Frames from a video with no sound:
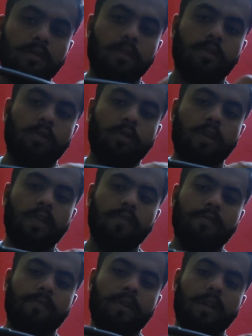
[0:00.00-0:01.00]
इसको थोड़ा
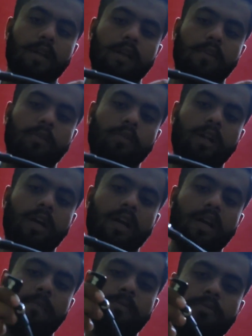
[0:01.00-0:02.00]
जोर लगा
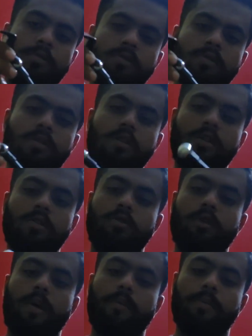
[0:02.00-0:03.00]
के आप इसको
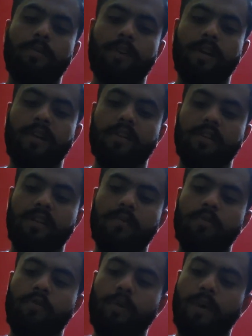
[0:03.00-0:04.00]
जो है आप इसमें फिट कर सकते हैं
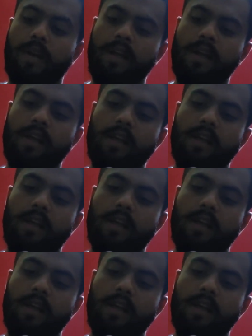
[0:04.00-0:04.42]
मूवेबल है